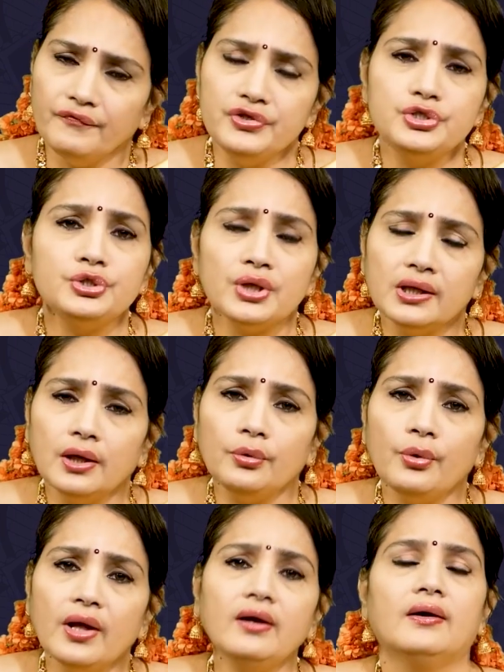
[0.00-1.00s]
విద్యుత్ రంగం
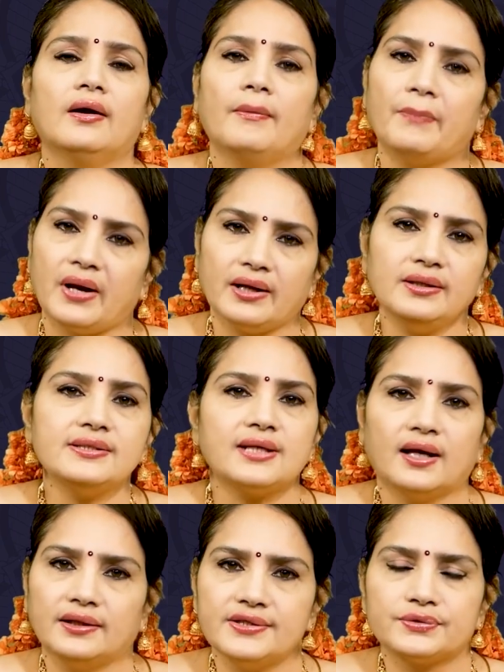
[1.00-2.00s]
కూడా ప్రగతి
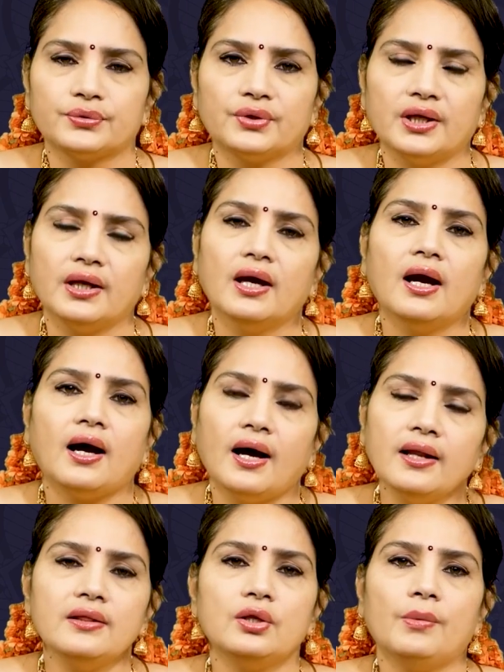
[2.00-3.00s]
సాధిస్తుంది
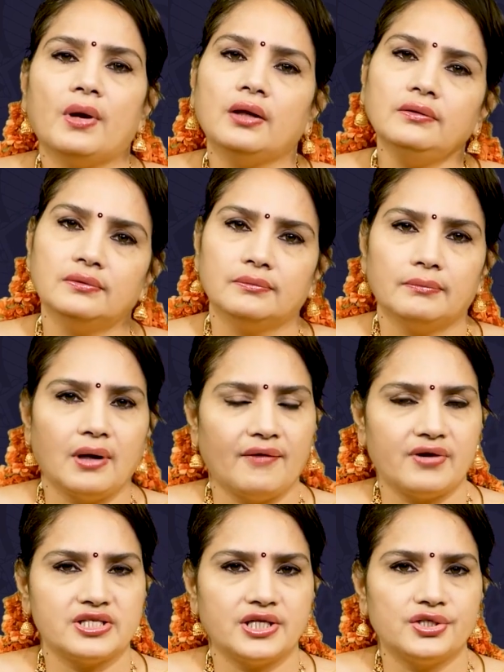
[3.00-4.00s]
అని ఇందులో మనం
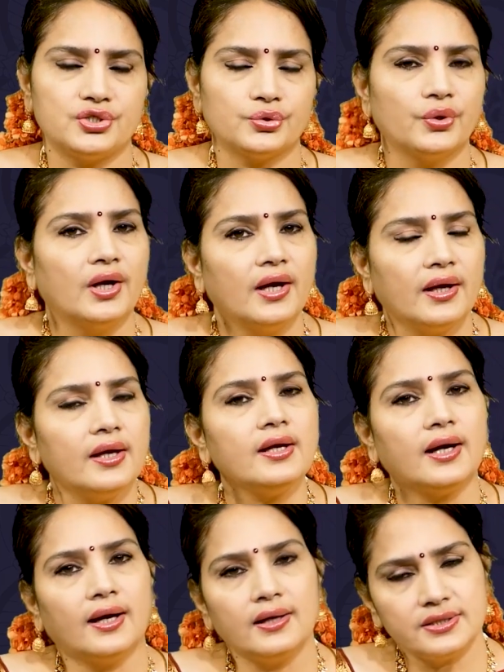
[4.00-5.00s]
భావన చేయొచ్చు
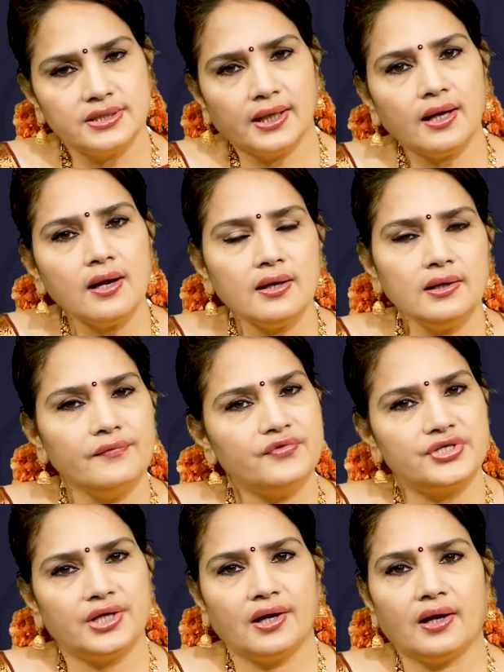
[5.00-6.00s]
ఇక జగర్ లగ్నం
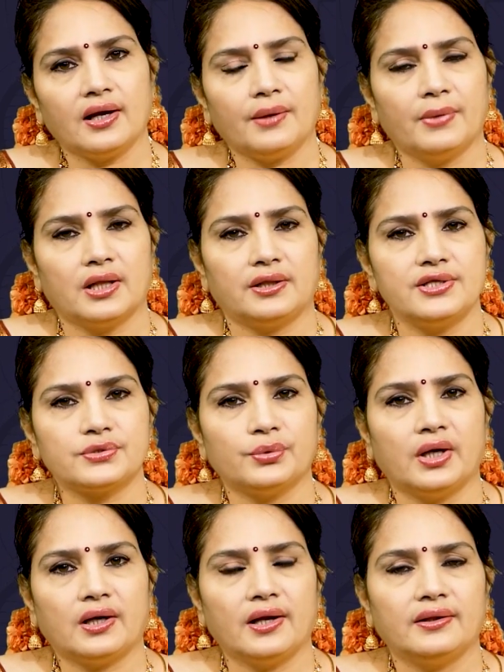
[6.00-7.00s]
విషయాన్ని కనుక మనం
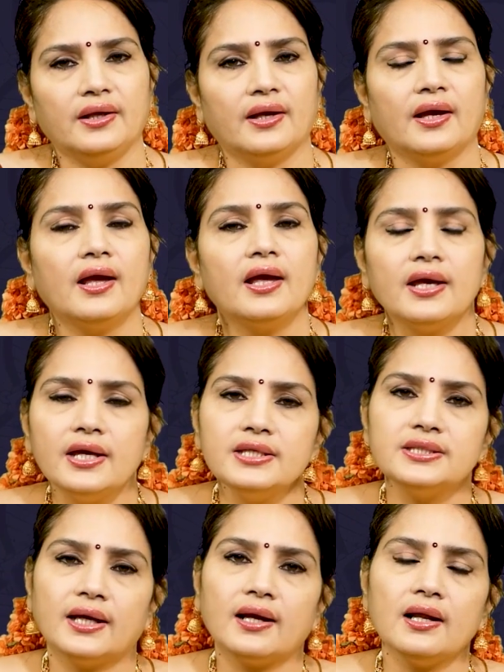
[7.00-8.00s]
తీసుకున్నట్లయితే ఈ
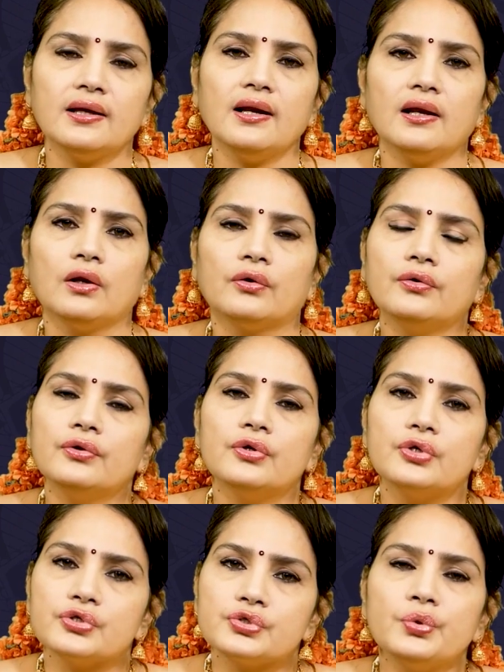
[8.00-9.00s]
జగర్ లగ్నంలో
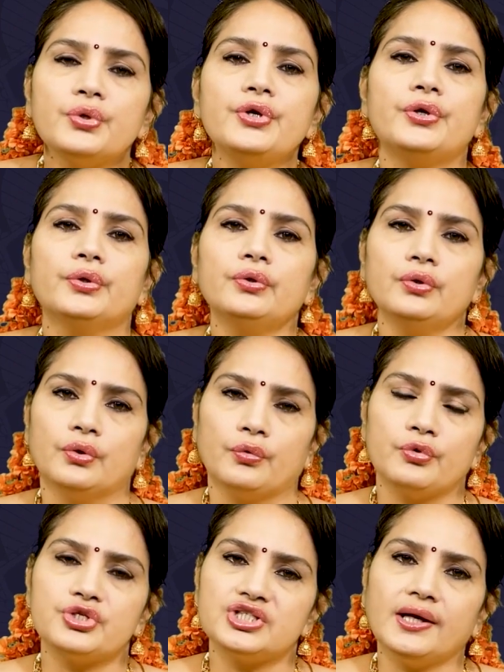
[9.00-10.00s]
సూర్యుడు
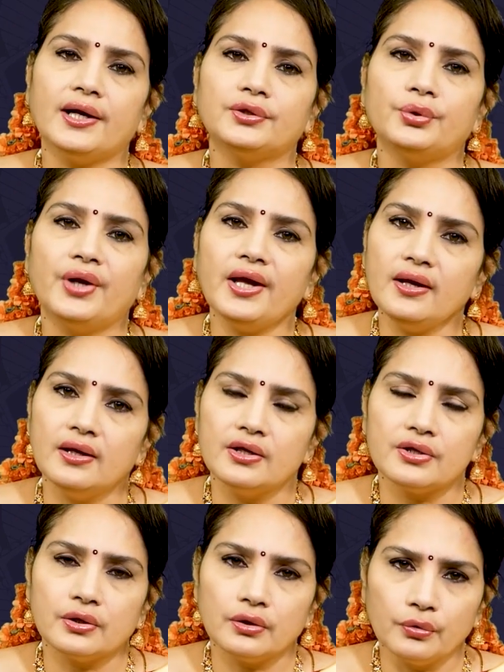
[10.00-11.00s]
ఉచ్చంగతుడై
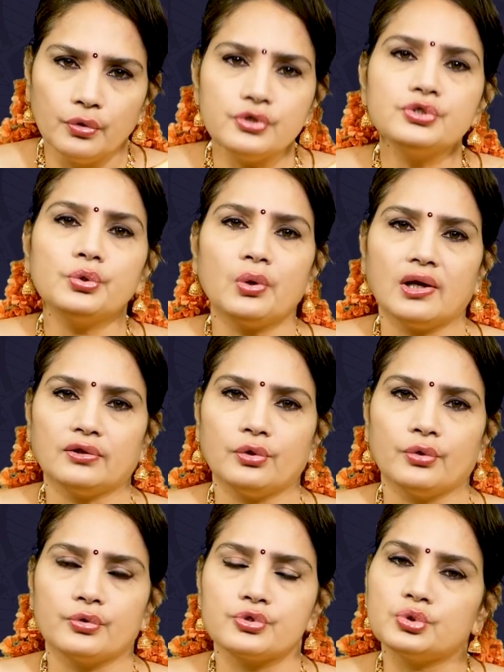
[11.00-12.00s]
గురుశుక్రులతో
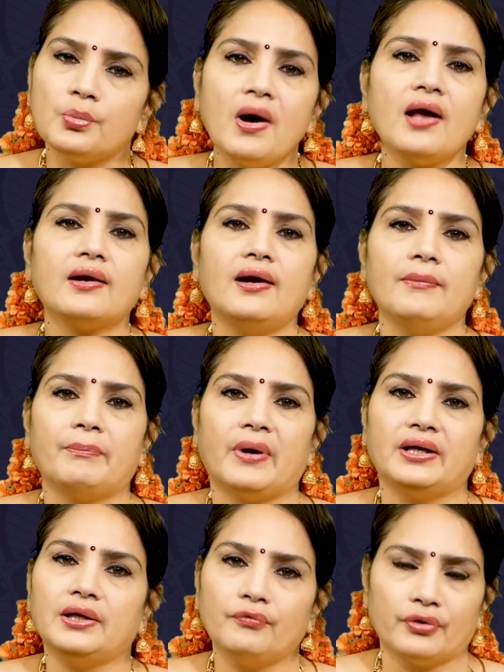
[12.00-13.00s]
శుభార్గడం పట్టి